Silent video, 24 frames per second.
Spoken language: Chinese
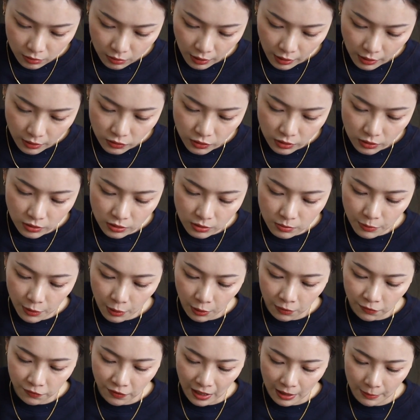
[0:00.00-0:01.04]
哎，这支没
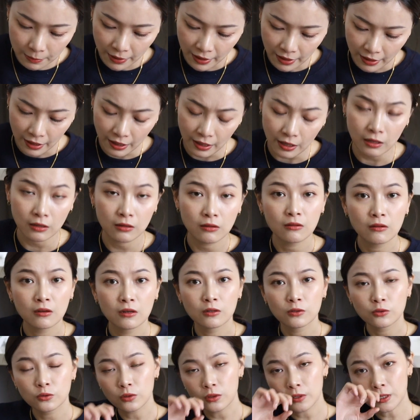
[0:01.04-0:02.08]
有发霉，
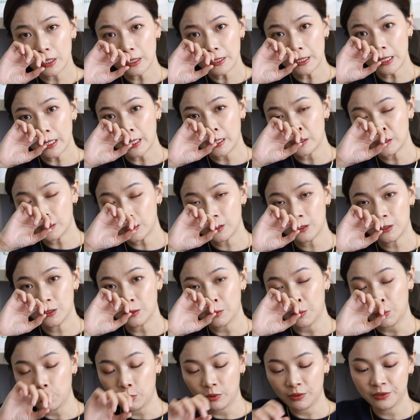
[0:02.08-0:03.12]
所以刚那两支是
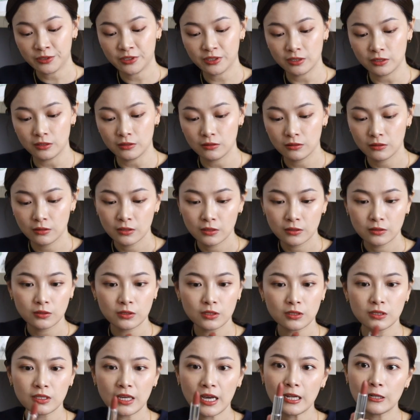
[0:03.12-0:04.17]
怎么回事？
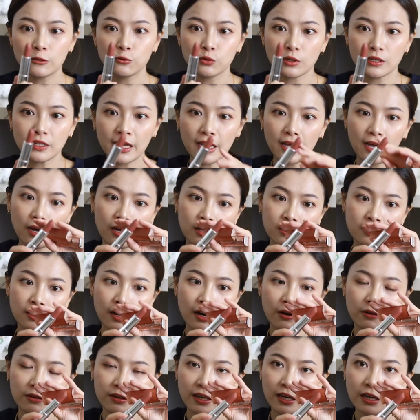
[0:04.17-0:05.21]
这只它的状态很
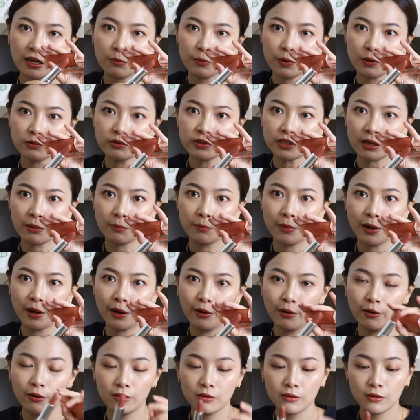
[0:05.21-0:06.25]
好，你看它没有长
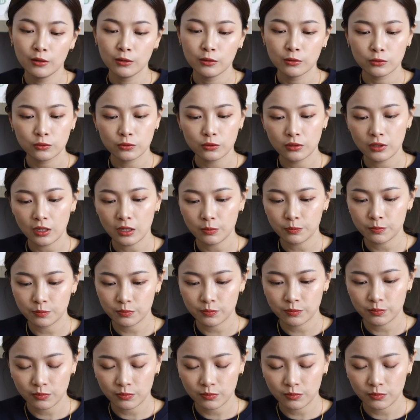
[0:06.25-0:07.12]
毛，所以它